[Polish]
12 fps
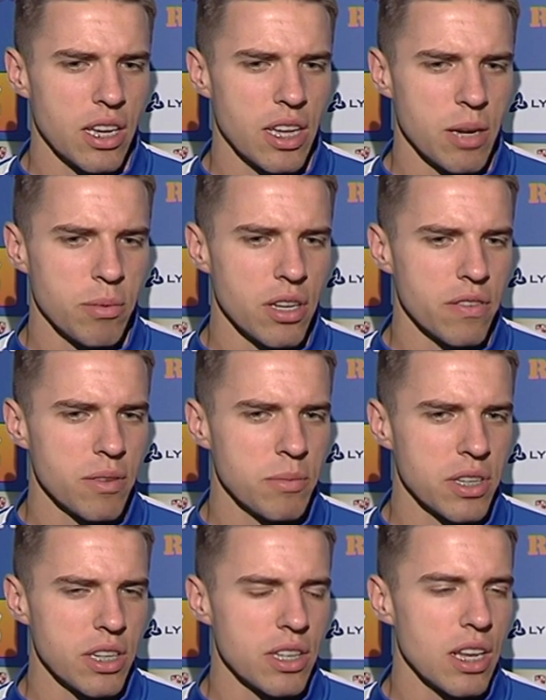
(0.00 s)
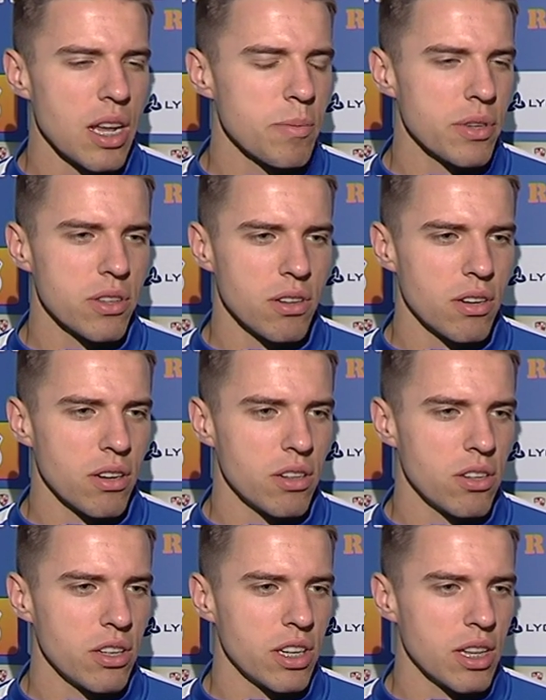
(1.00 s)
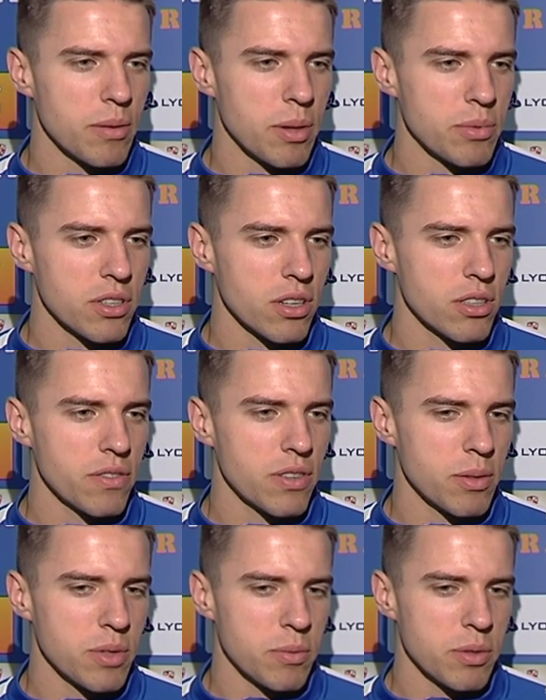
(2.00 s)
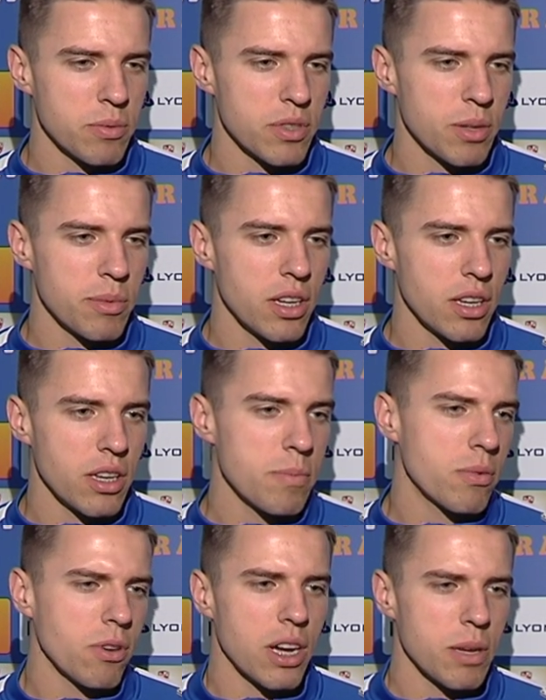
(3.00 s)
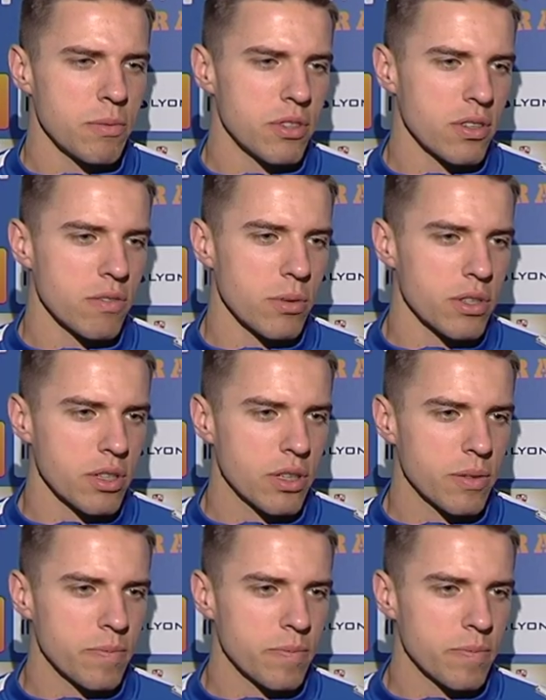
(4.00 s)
jak potrafimy grać najlepiej, to, to nikt nam nie przeszkodzi w tym, żebyśmy zdobyli Puchar i Mistrzostwo Polski.